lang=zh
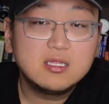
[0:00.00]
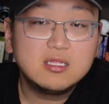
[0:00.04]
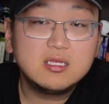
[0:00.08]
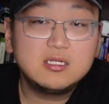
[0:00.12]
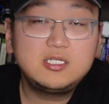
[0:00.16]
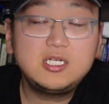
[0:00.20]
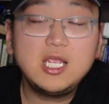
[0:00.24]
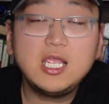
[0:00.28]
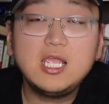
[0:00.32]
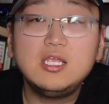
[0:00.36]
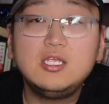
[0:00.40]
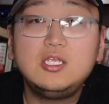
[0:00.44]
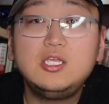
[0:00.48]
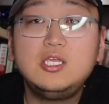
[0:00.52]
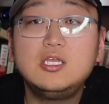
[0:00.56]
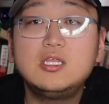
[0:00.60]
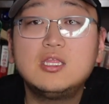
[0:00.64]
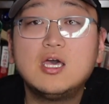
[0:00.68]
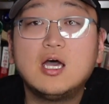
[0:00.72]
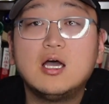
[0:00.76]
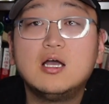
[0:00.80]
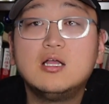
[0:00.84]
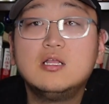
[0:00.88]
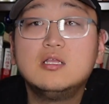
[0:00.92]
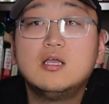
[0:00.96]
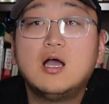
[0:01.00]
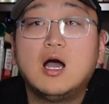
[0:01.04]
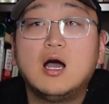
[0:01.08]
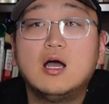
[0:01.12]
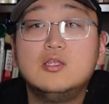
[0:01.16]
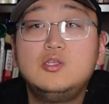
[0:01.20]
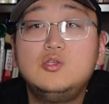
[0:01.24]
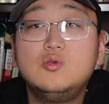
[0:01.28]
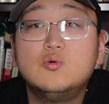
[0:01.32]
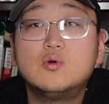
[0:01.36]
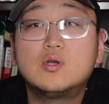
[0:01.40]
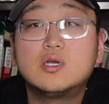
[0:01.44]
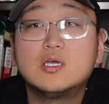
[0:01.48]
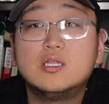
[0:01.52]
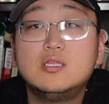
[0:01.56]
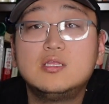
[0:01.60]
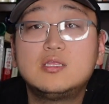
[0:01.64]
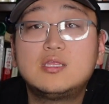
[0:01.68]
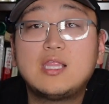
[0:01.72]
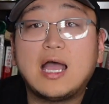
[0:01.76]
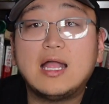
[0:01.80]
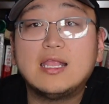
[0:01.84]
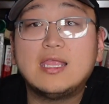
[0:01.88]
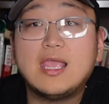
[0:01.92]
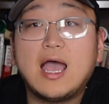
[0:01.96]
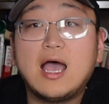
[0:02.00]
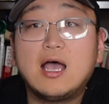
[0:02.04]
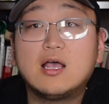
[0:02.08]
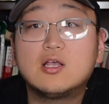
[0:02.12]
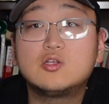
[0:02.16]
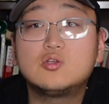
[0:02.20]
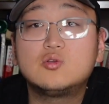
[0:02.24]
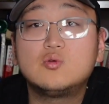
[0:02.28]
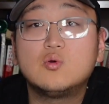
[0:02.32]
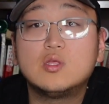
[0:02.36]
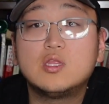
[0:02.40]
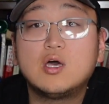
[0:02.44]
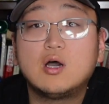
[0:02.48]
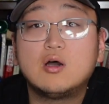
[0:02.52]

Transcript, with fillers: 那这一期呢啊，就跟大家说。